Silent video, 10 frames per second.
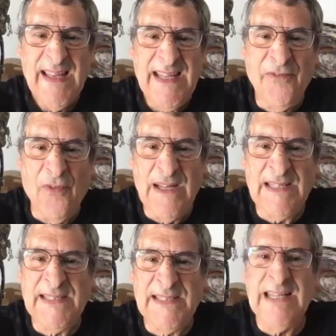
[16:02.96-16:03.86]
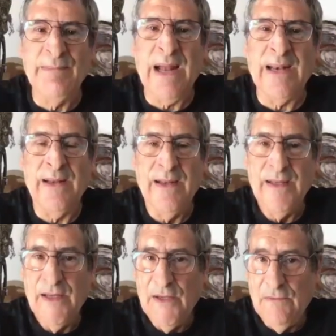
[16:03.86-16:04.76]
ils vont laisser l'animal
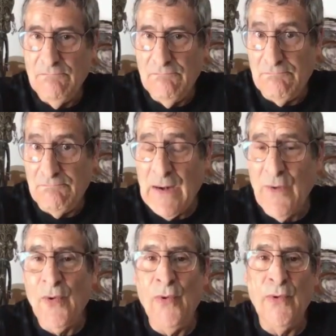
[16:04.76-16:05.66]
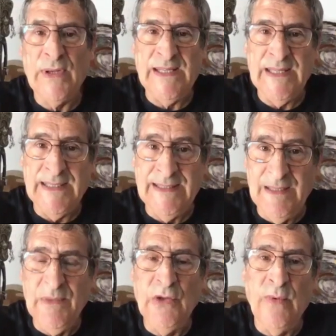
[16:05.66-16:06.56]
malheureux qui est
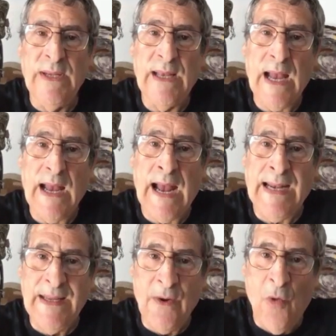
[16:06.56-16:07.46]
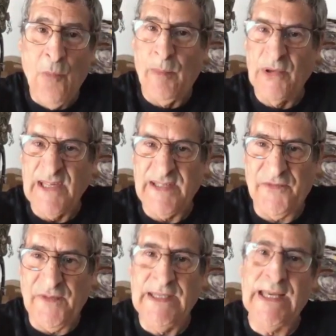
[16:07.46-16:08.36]
diminué aller en haut pour manger ses
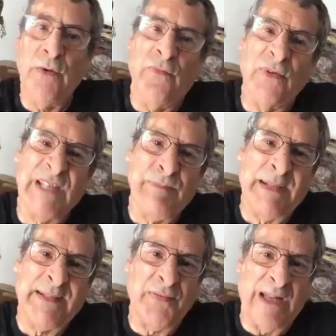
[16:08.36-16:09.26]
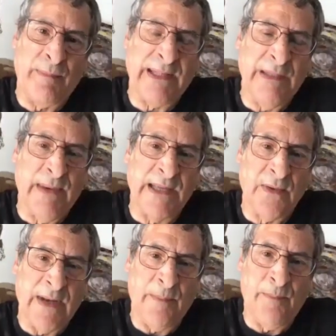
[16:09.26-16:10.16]
figues, eux vont se répartir sur la partie basse de
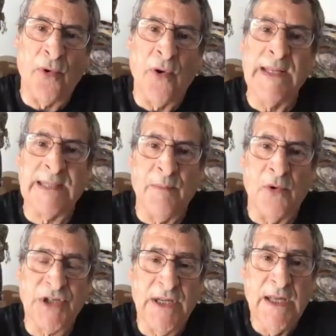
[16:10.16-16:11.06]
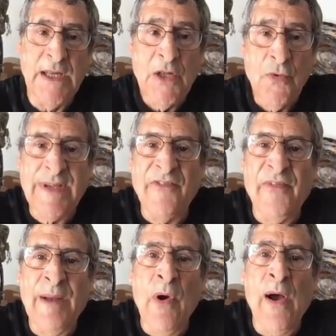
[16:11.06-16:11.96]
l'arbre pour le laisser manger. Donc il y a
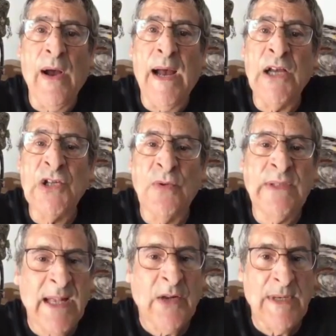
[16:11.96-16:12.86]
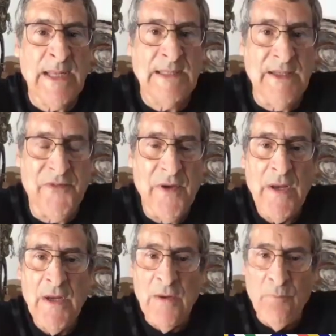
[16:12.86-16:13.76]
vraiment un jeu très collectif
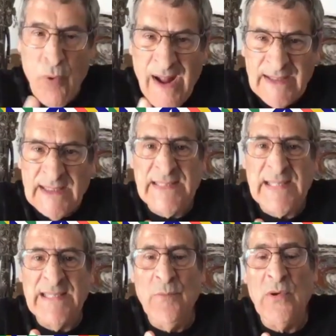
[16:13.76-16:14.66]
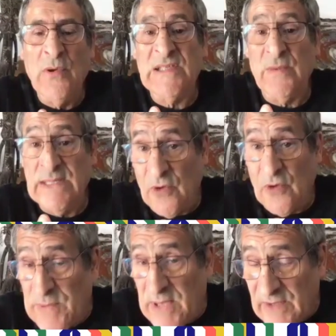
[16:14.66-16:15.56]
pour garder ces animaux qui sont
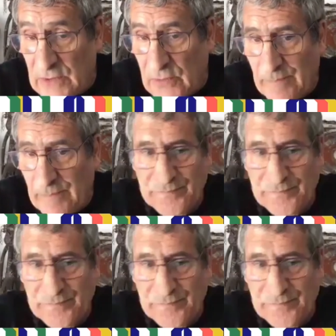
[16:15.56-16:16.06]
estropiés avec eux.